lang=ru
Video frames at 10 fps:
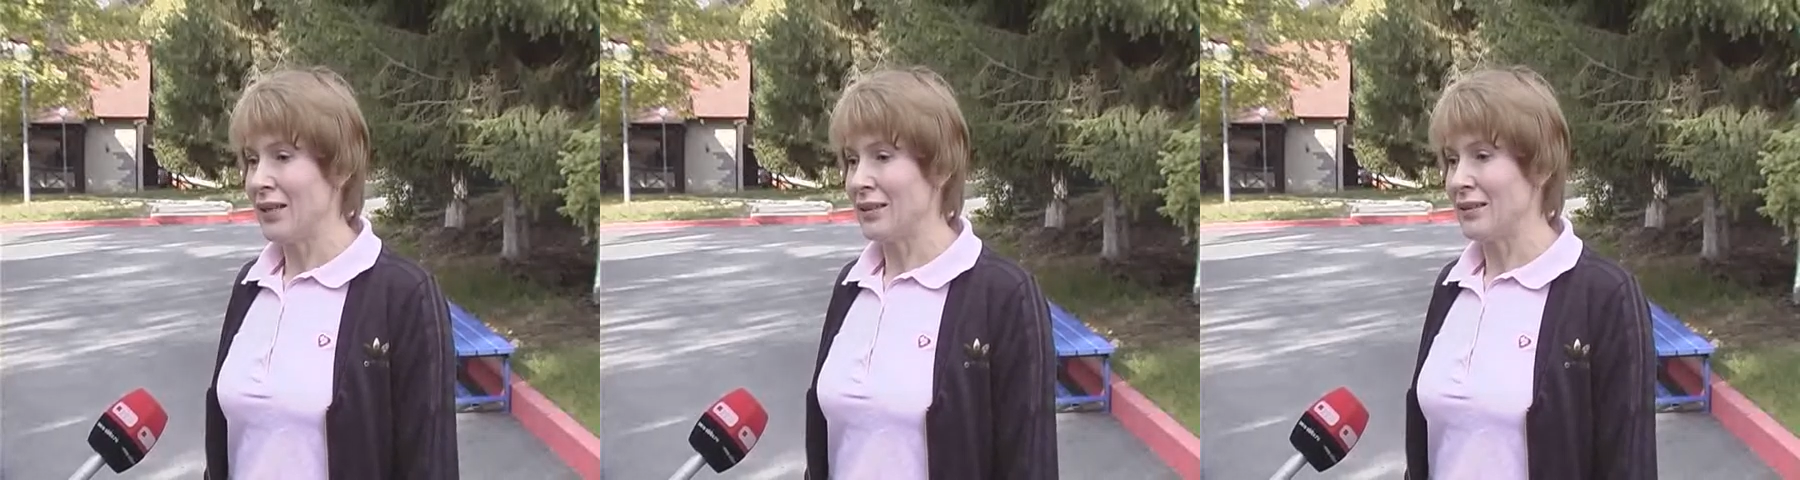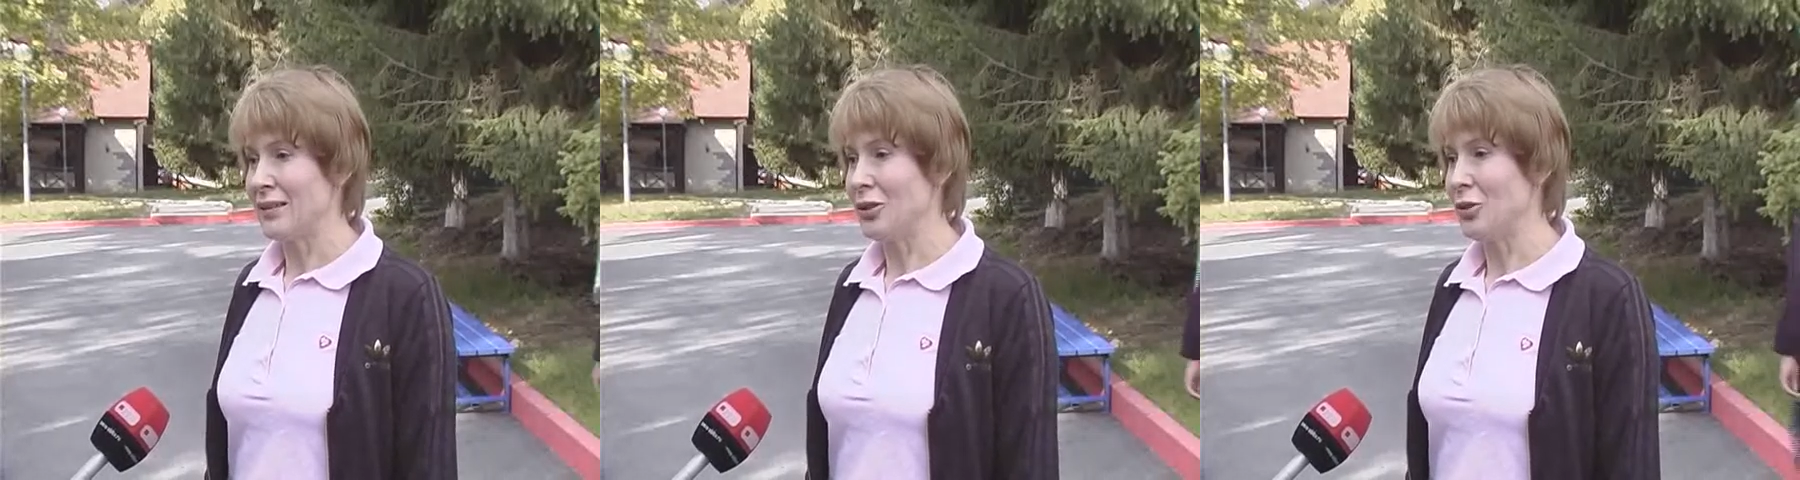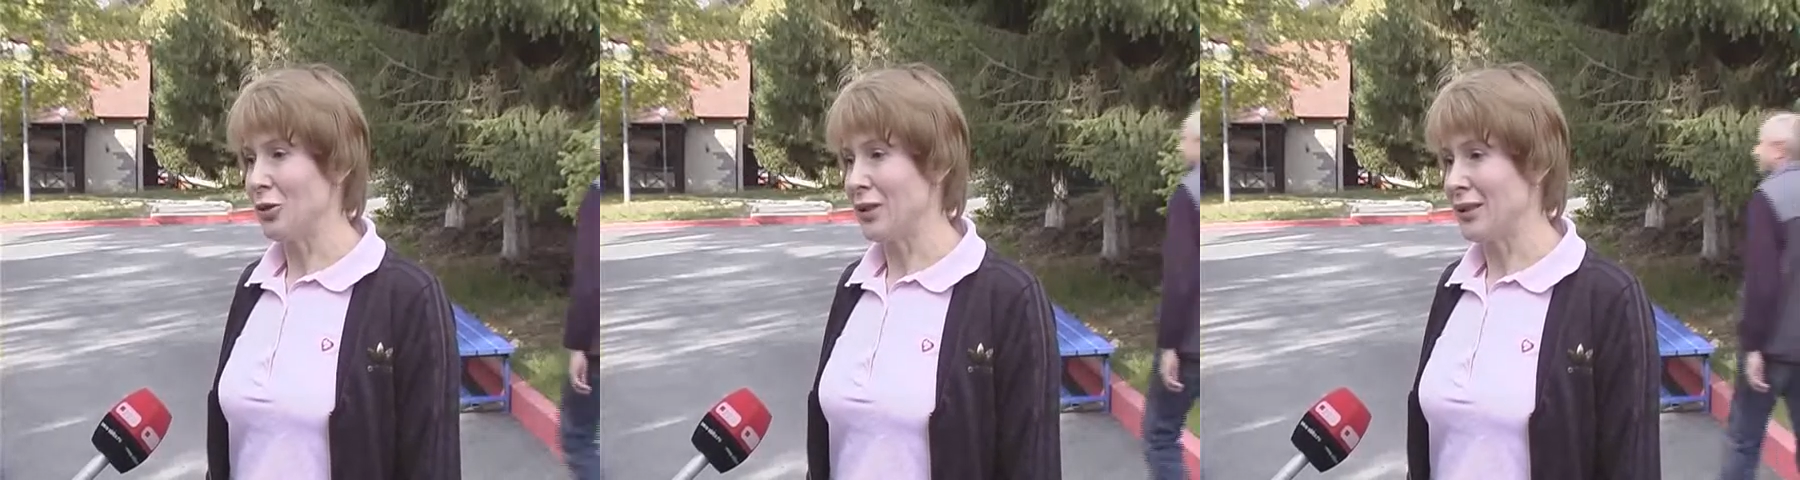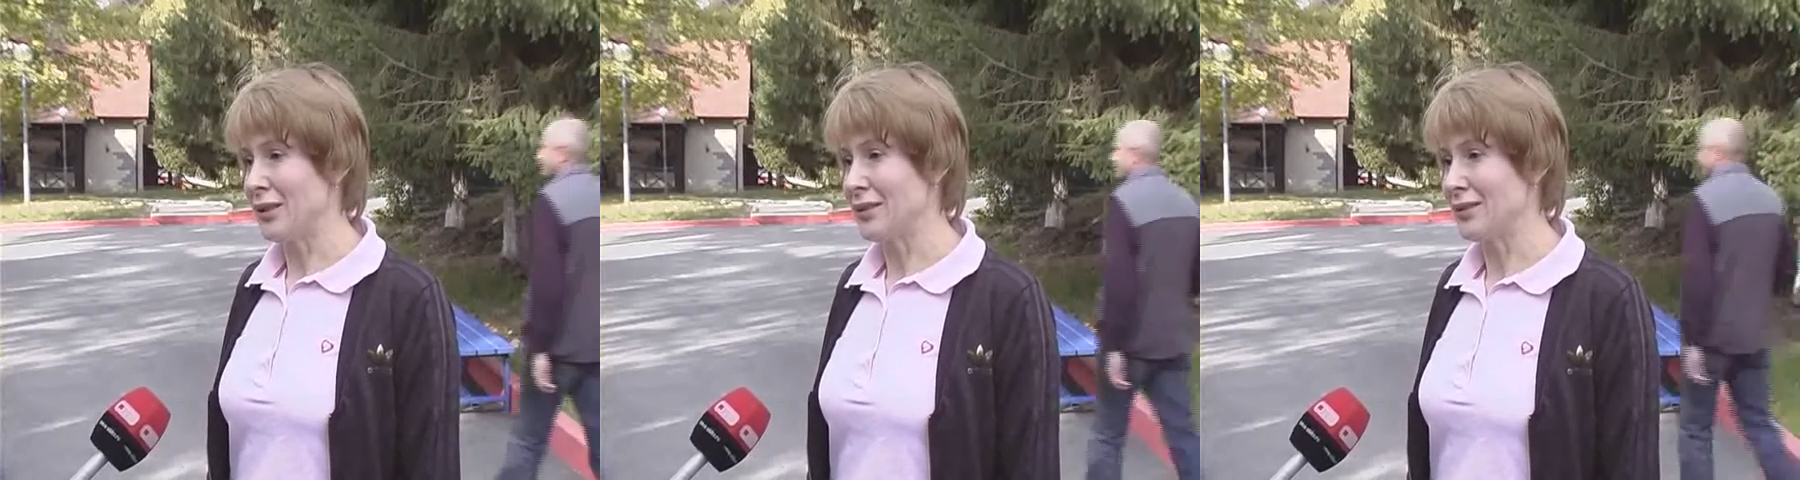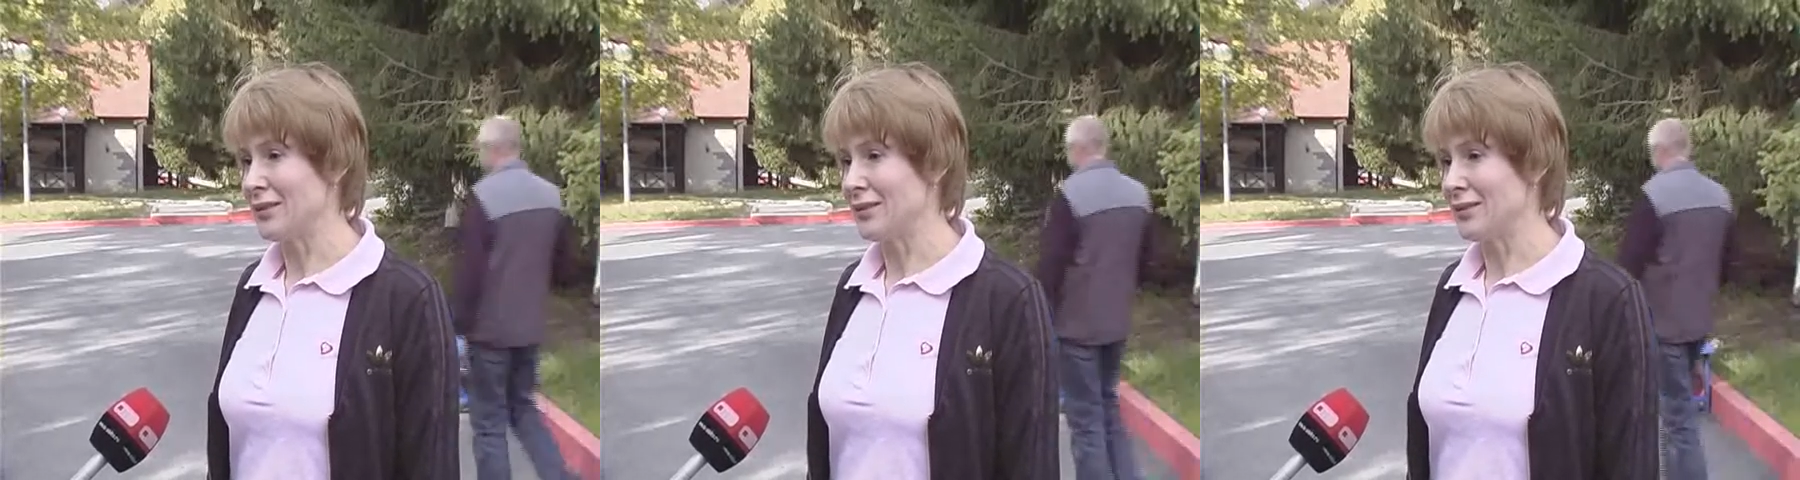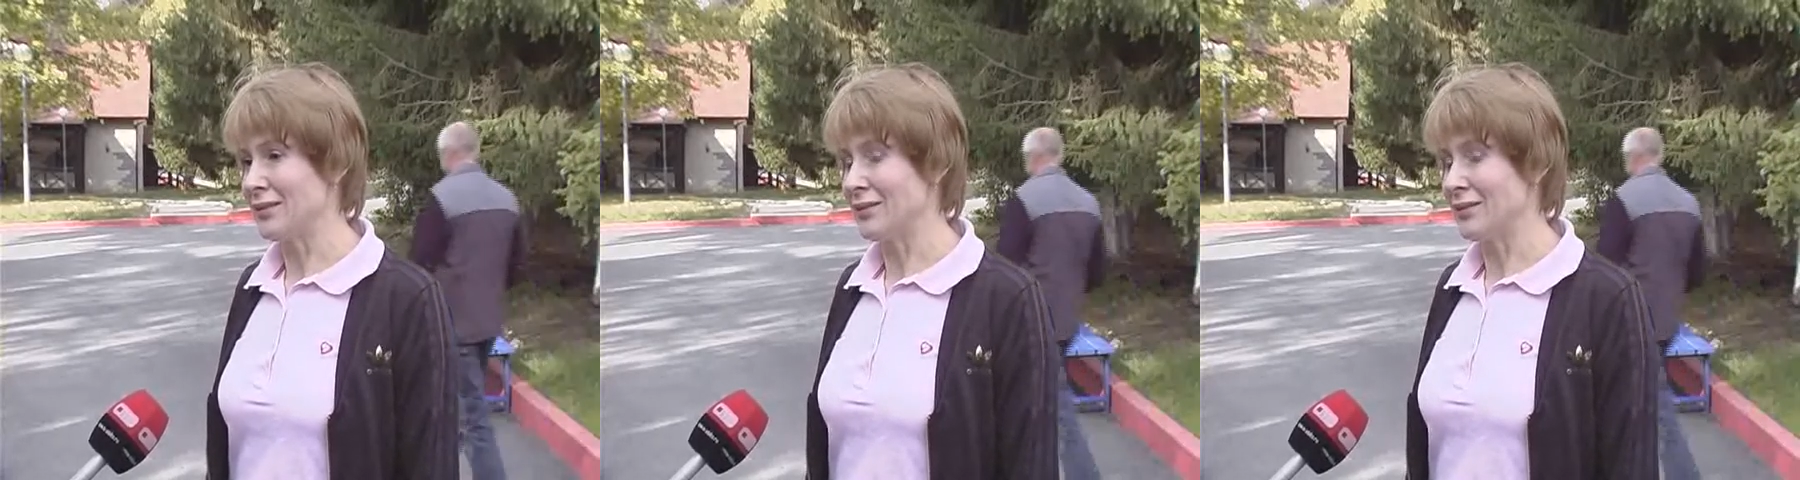Э, не только э,